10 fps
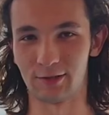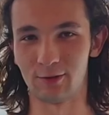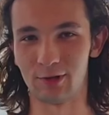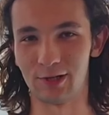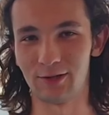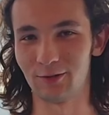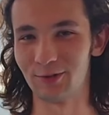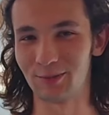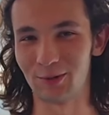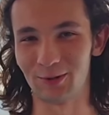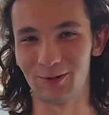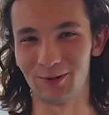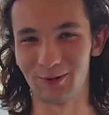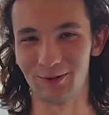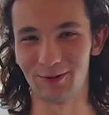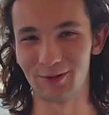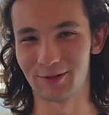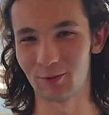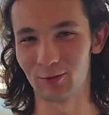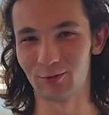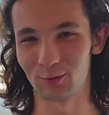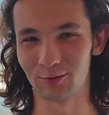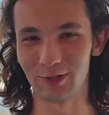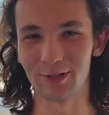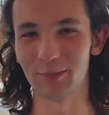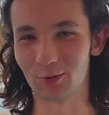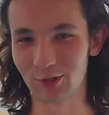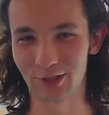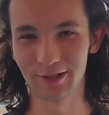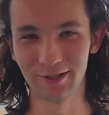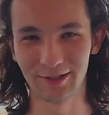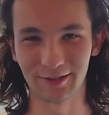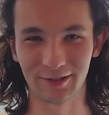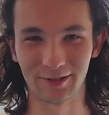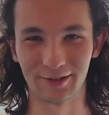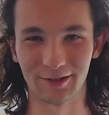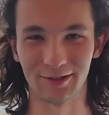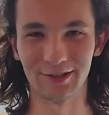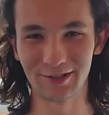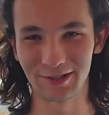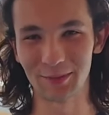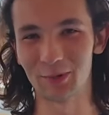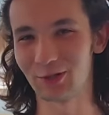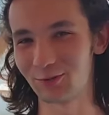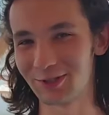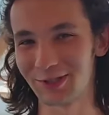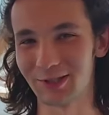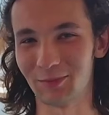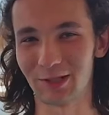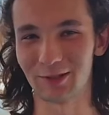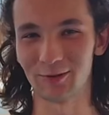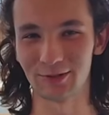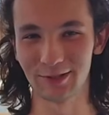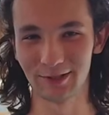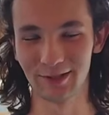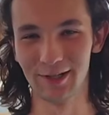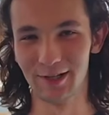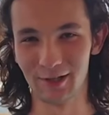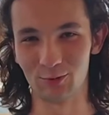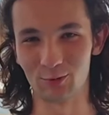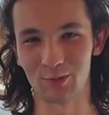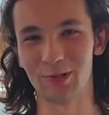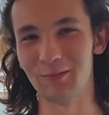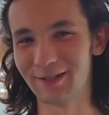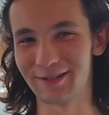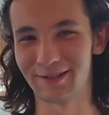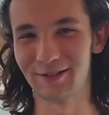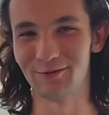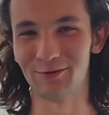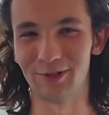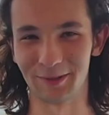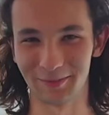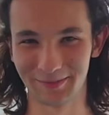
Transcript: Euh, voilà, en espérant, euh, en espérant vous retrouver l'année prochaine. N'hésitez pas à choisir IMT Atlantique. On se plaît bien ici, vous verrez.